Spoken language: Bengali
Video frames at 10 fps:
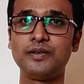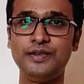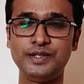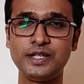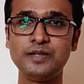
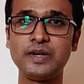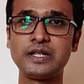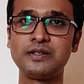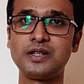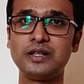ফিশারিজ
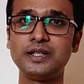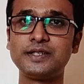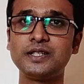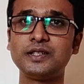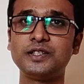বাংলাদেশ চ্যানেল
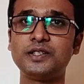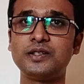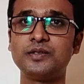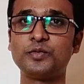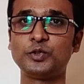দেখছেন তাদের
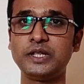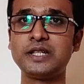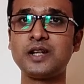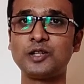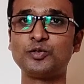
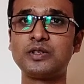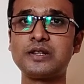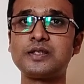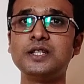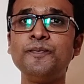প্রত্যেকে স্বাগত
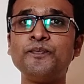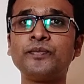জানাচ্ছি